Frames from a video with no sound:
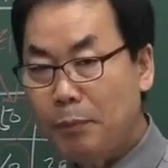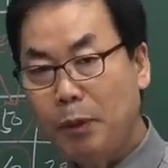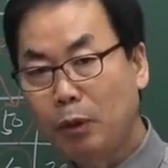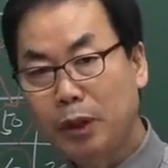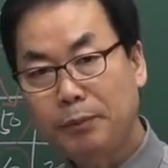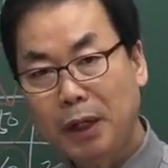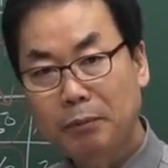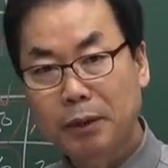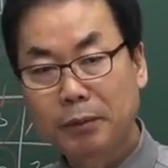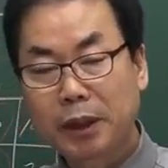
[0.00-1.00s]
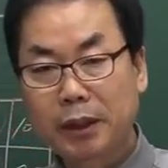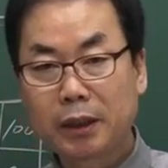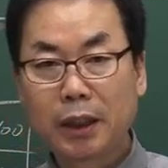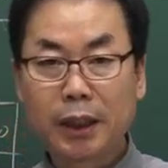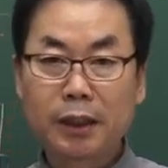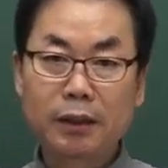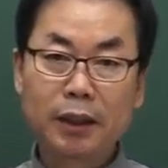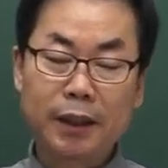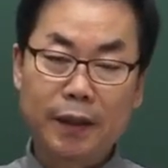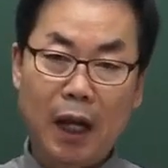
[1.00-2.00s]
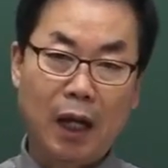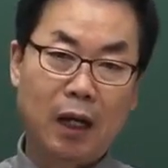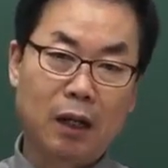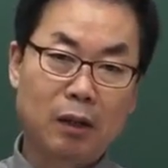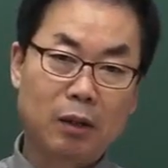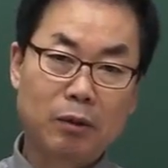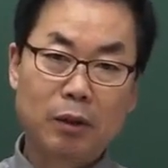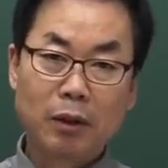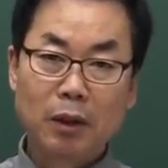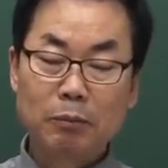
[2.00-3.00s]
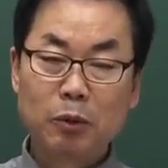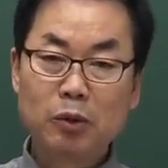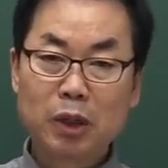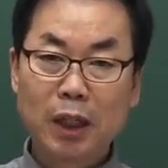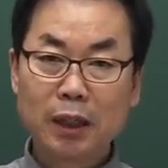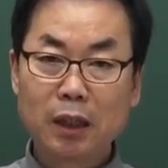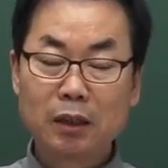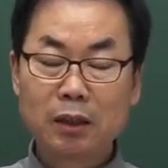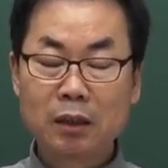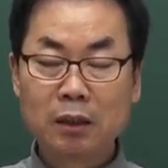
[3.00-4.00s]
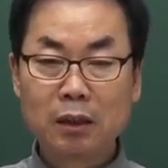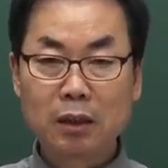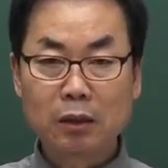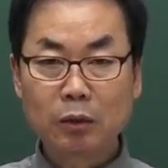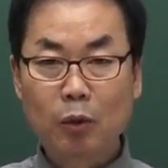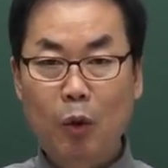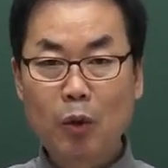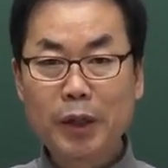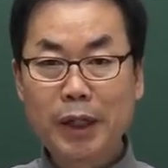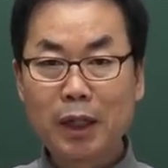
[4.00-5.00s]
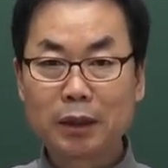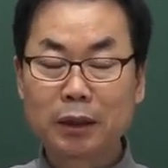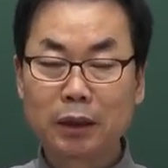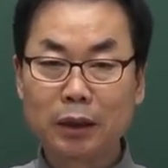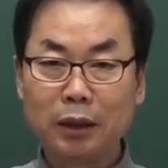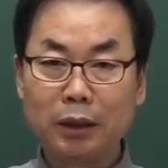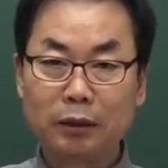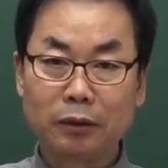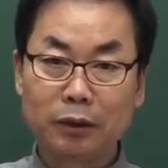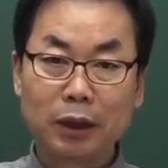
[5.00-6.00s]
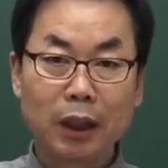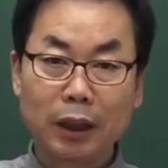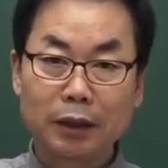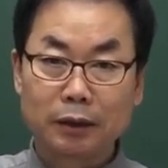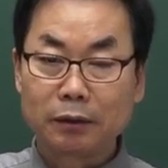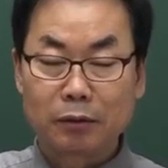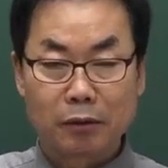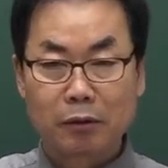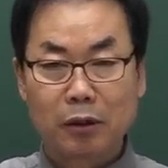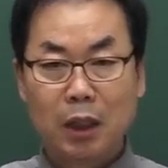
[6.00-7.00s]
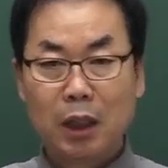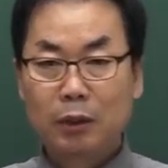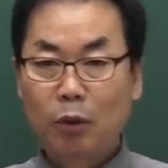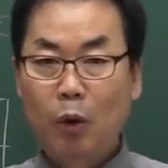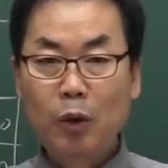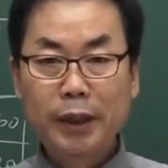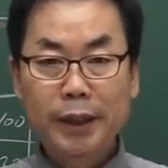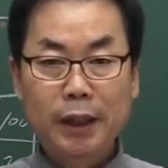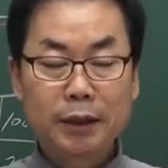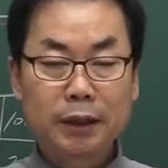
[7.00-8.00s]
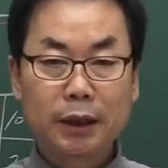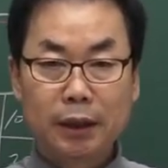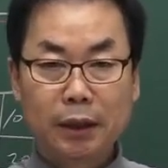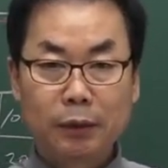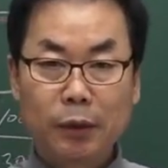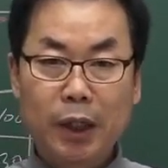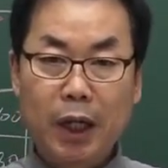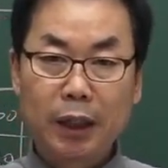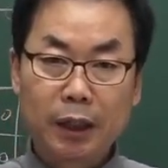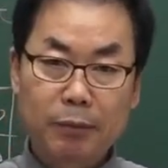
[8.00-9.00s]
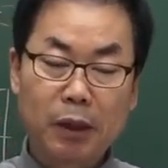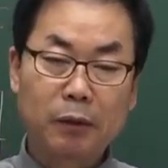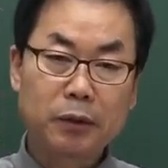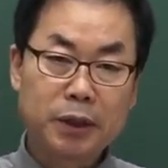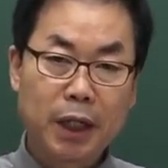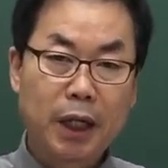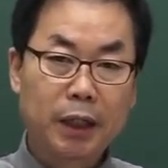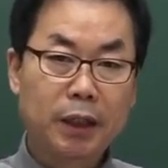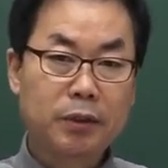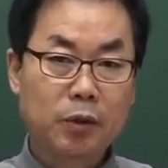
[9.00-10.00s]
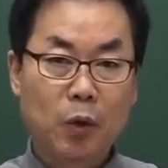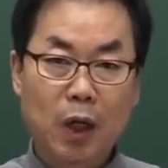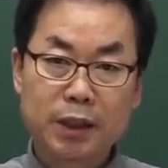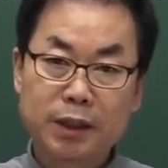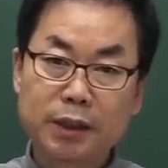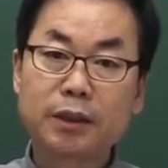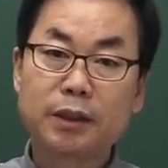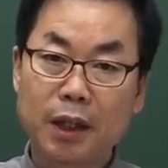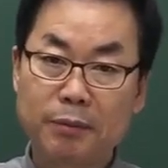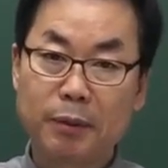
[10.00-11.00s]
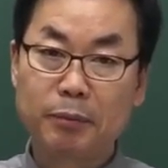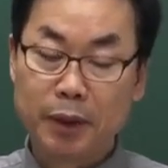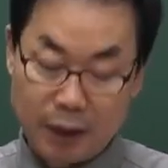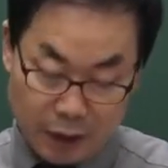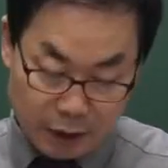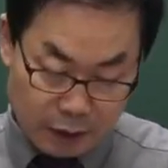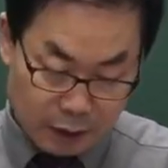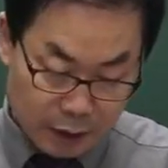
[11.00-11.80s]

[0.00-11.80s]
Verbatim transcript: 표기 방법이라든가 이런 게다 분산되는 걸 통일화시킨 거죠. 세계적으로 통일화시키기 위한 게 바로 세계 조화 시스템입니다.